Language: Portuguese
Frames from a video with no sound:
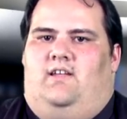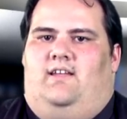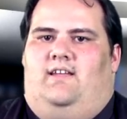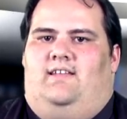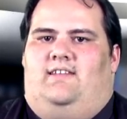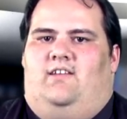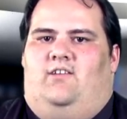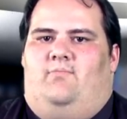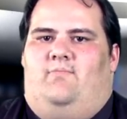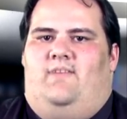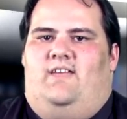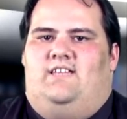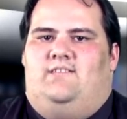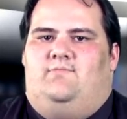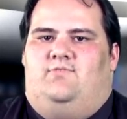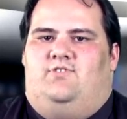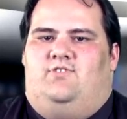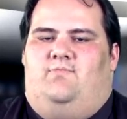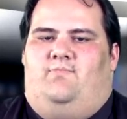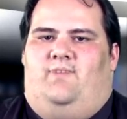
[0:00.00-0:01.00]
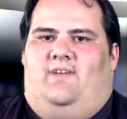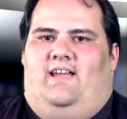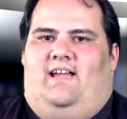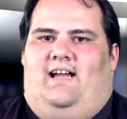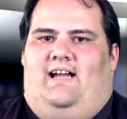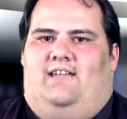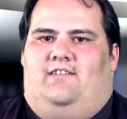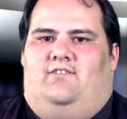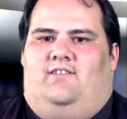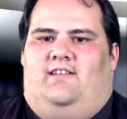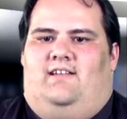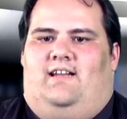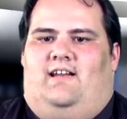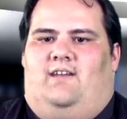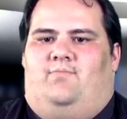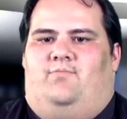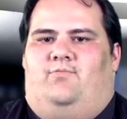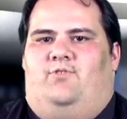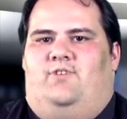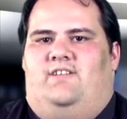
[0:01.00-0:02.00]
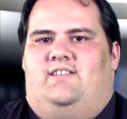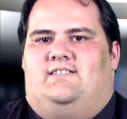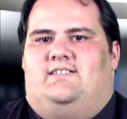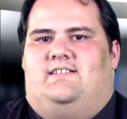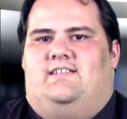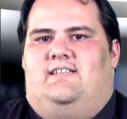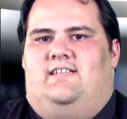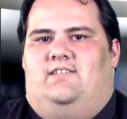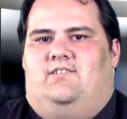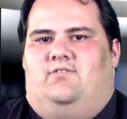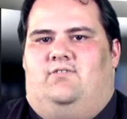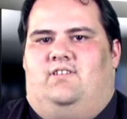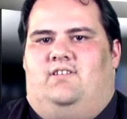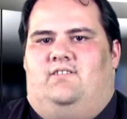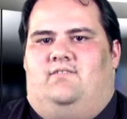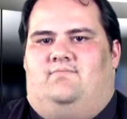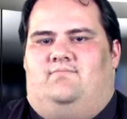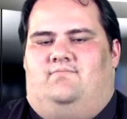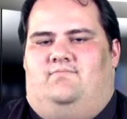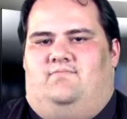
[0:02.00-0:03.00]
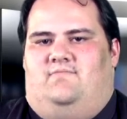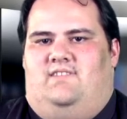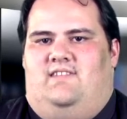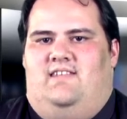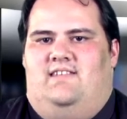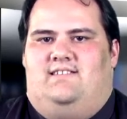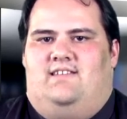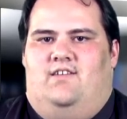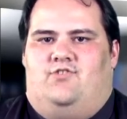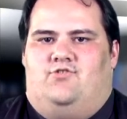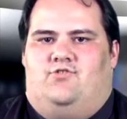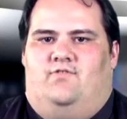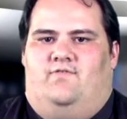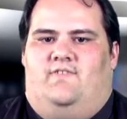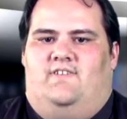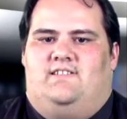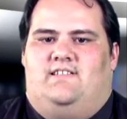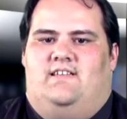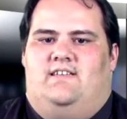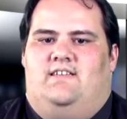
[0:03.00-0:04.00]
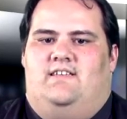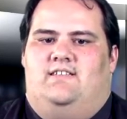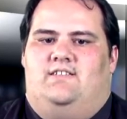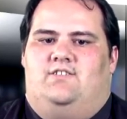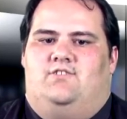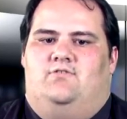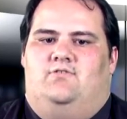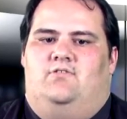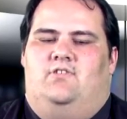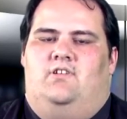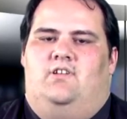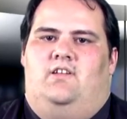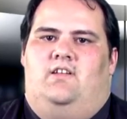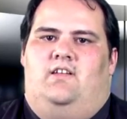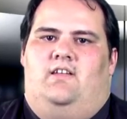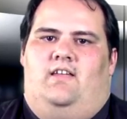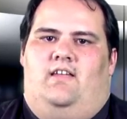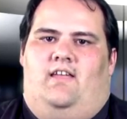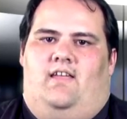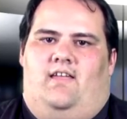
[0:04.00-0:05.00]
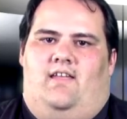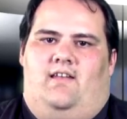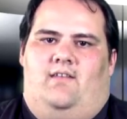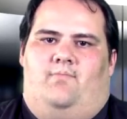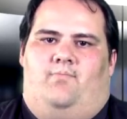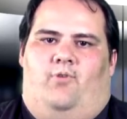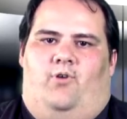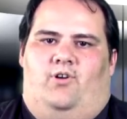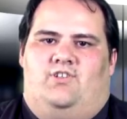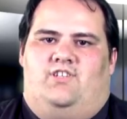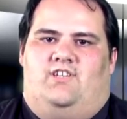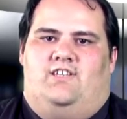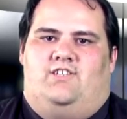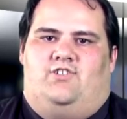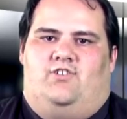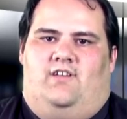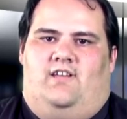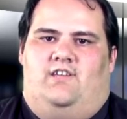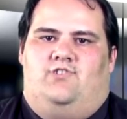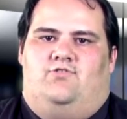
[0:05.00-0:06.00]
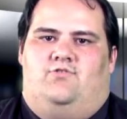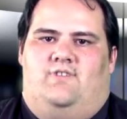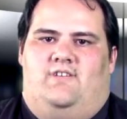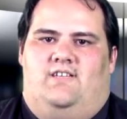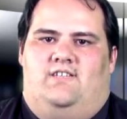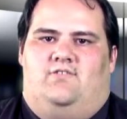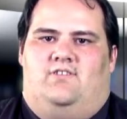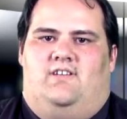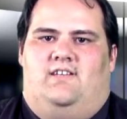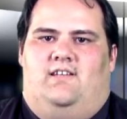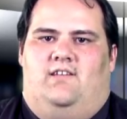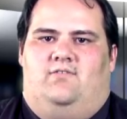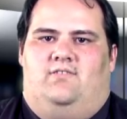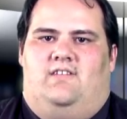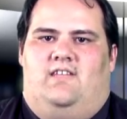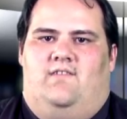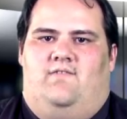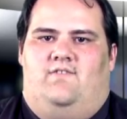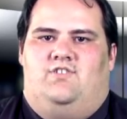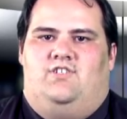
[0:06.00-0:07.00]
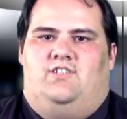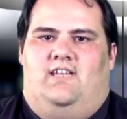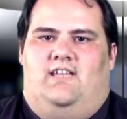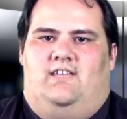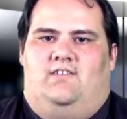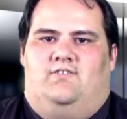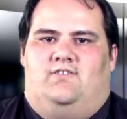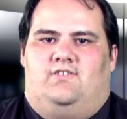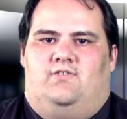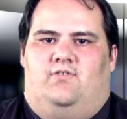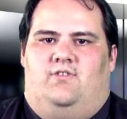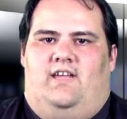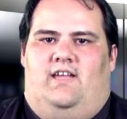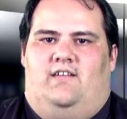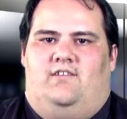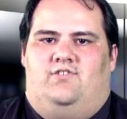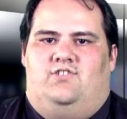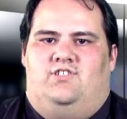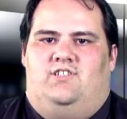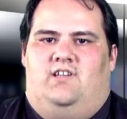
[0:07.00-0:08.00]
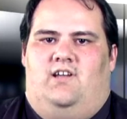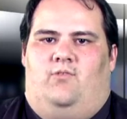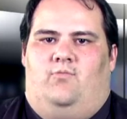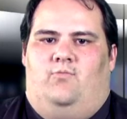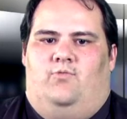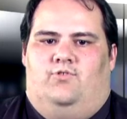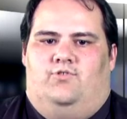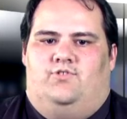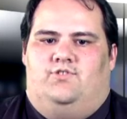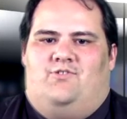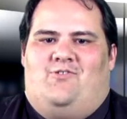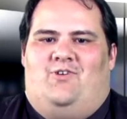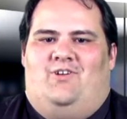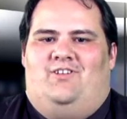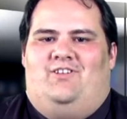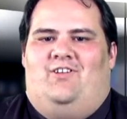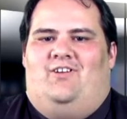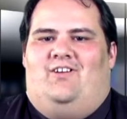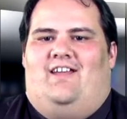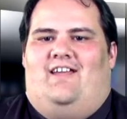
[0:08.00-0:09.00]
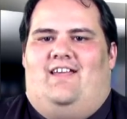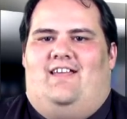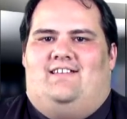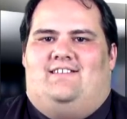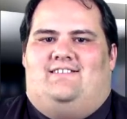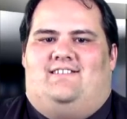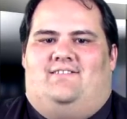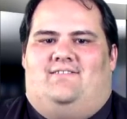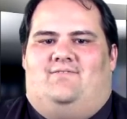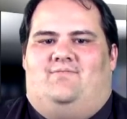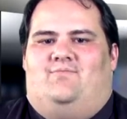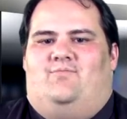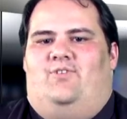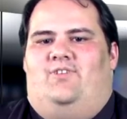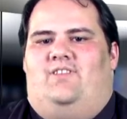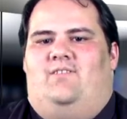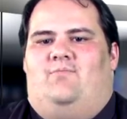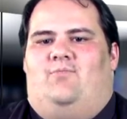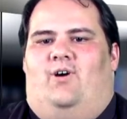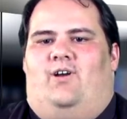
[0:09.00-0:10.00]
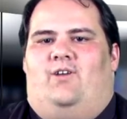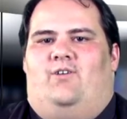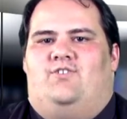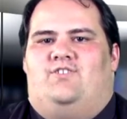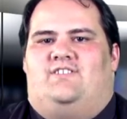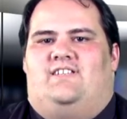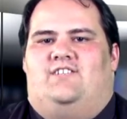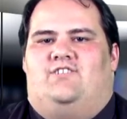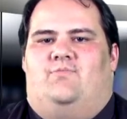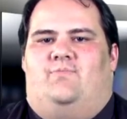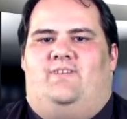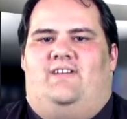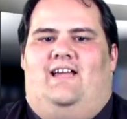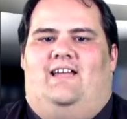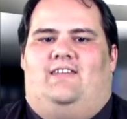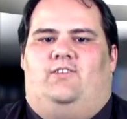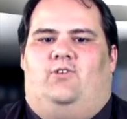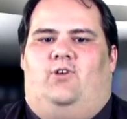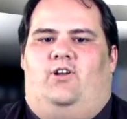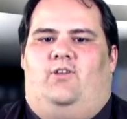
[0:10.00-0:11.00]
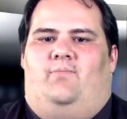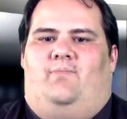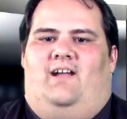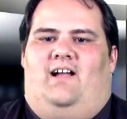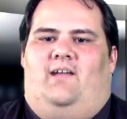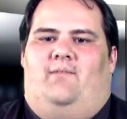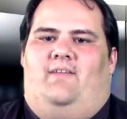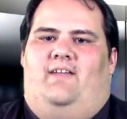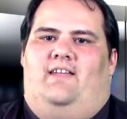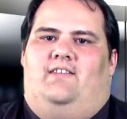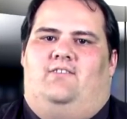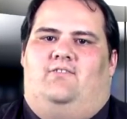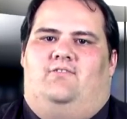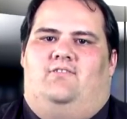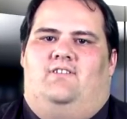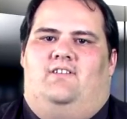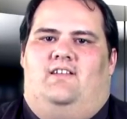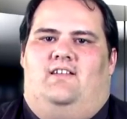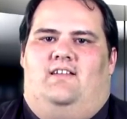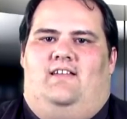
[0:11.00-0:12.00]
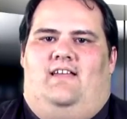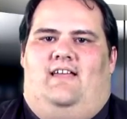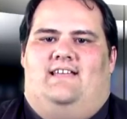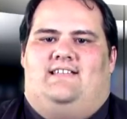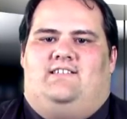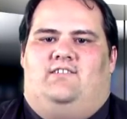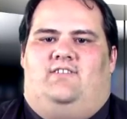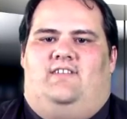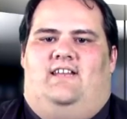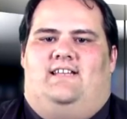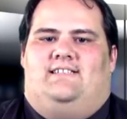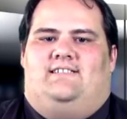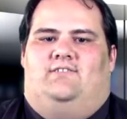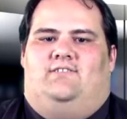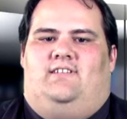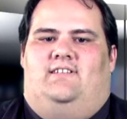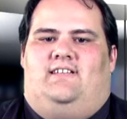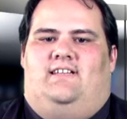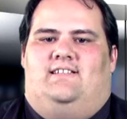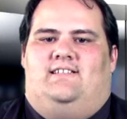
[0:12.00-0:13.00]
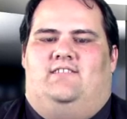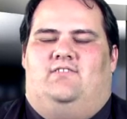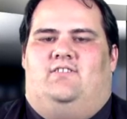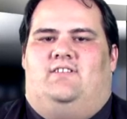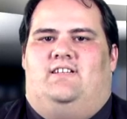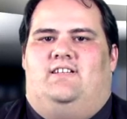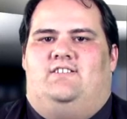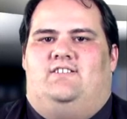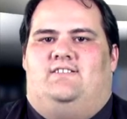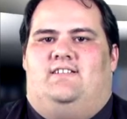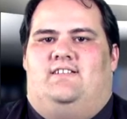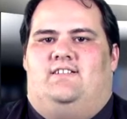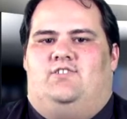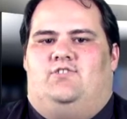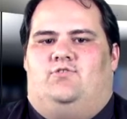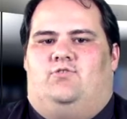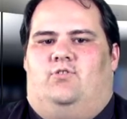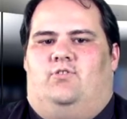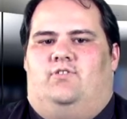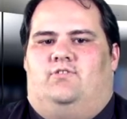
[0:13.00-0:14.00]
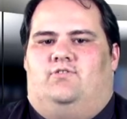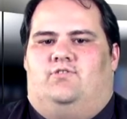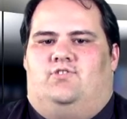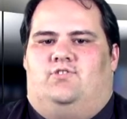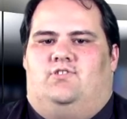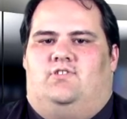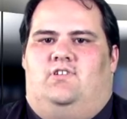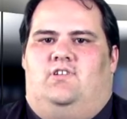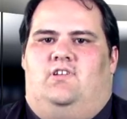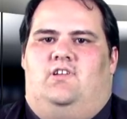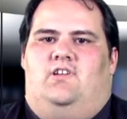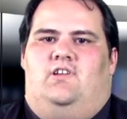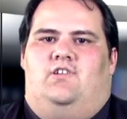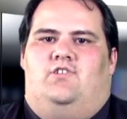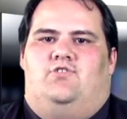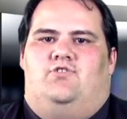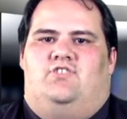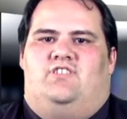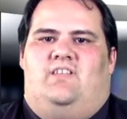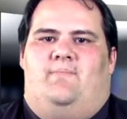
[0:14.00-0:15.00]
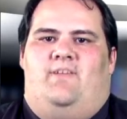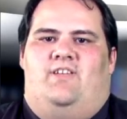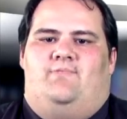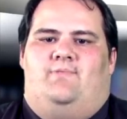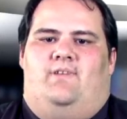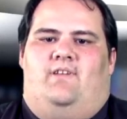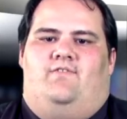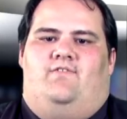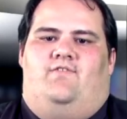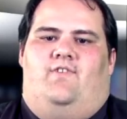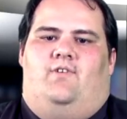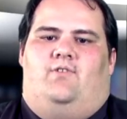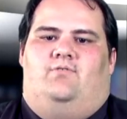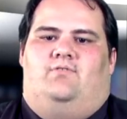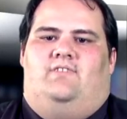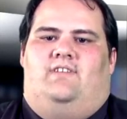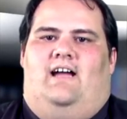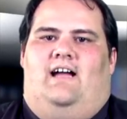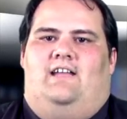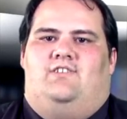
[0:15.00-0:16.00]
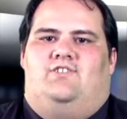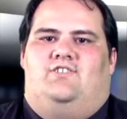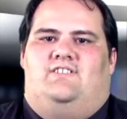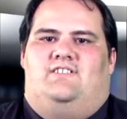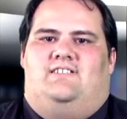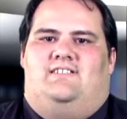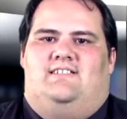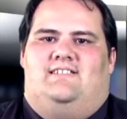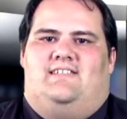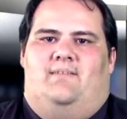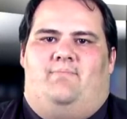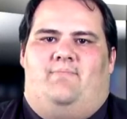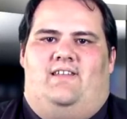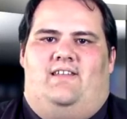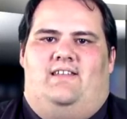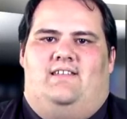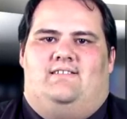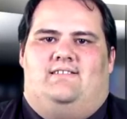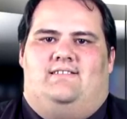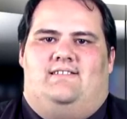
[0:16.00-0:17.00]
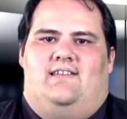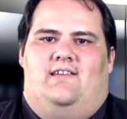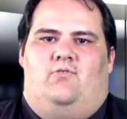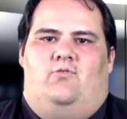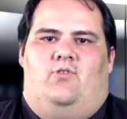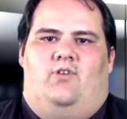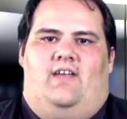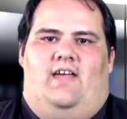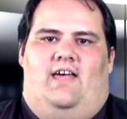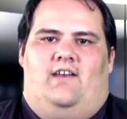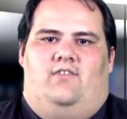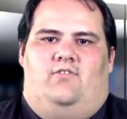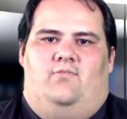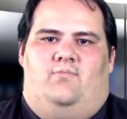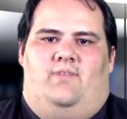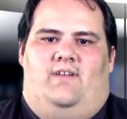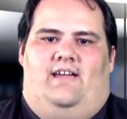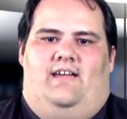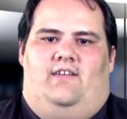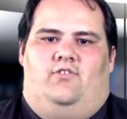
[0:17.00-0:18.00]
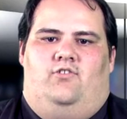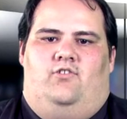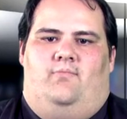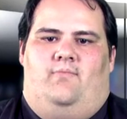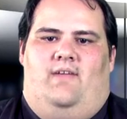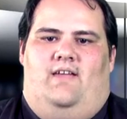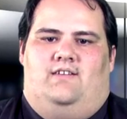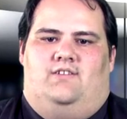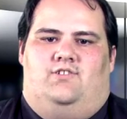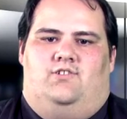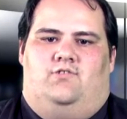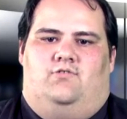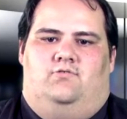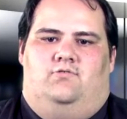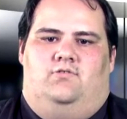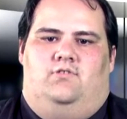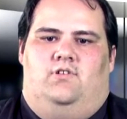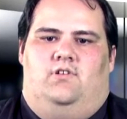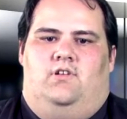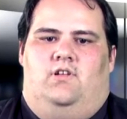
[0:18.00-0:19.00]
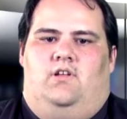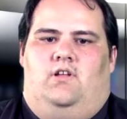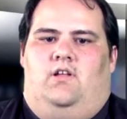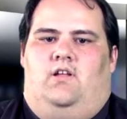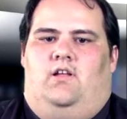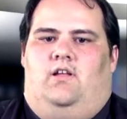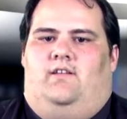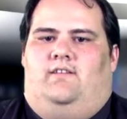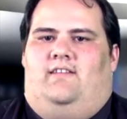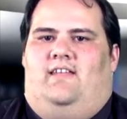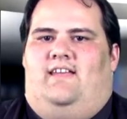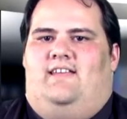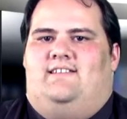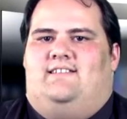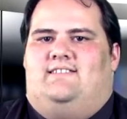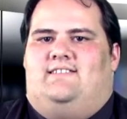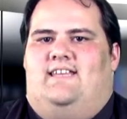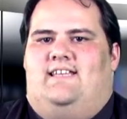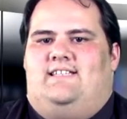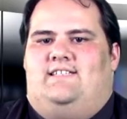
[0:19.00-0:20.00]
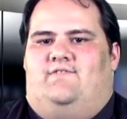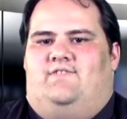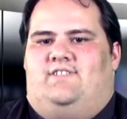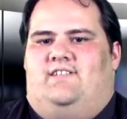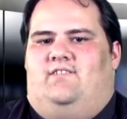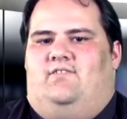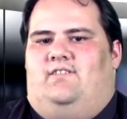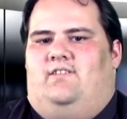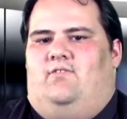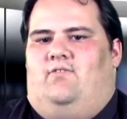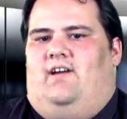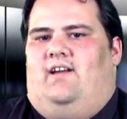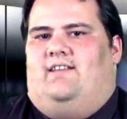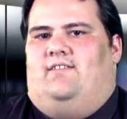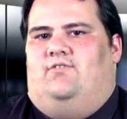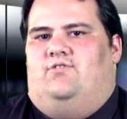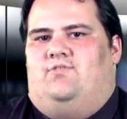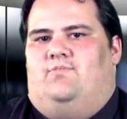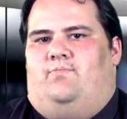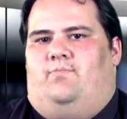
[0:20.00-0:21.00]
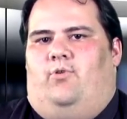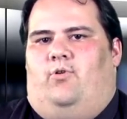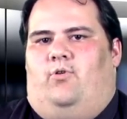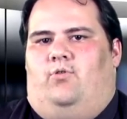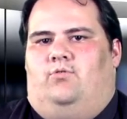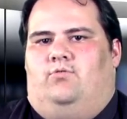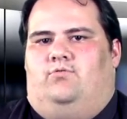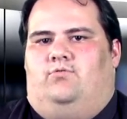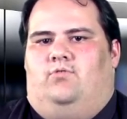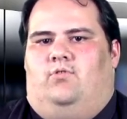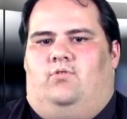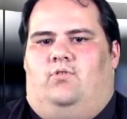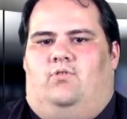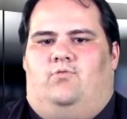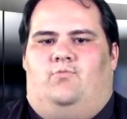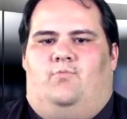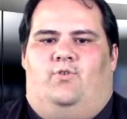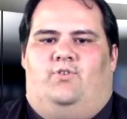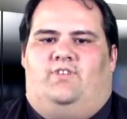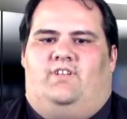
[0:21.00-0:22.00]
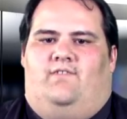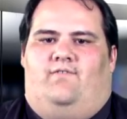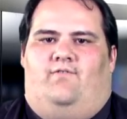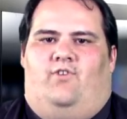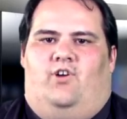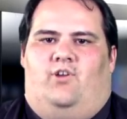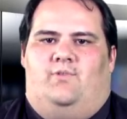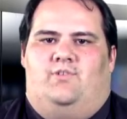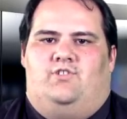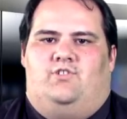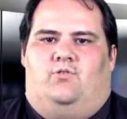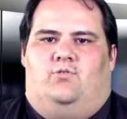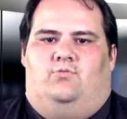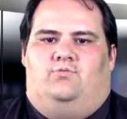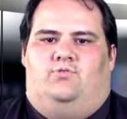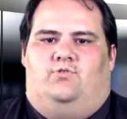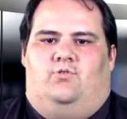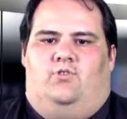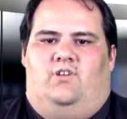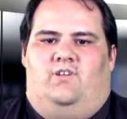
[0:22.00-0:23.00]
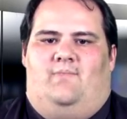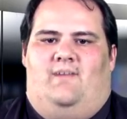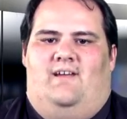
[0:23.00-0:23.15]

Então, mesmo se o empregado declarar por escrito que desejou fazer isso, ele pode questionar em juízo que não teve direito ao seu horário de almoço. Quanto à hora extra, muito embora hoje seja obrigatório o pagamento, essa alteração está trazendo grandes transtornos, justamente pela dificuldade de se estabelecer o horário do empregado doméstico. Na residência você não tem um cartão de ponto ou alguma outra forma de controle